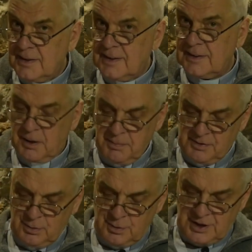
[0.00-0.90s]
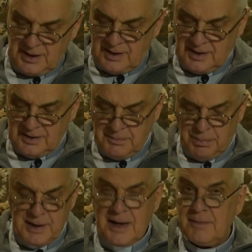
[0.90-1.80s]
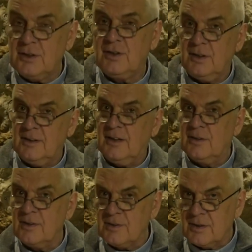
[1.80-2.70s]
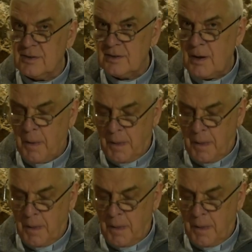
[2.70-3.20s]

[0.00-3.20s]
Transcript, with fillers: natychmiast ucieka, gdy pojawi się on na horyzoncie.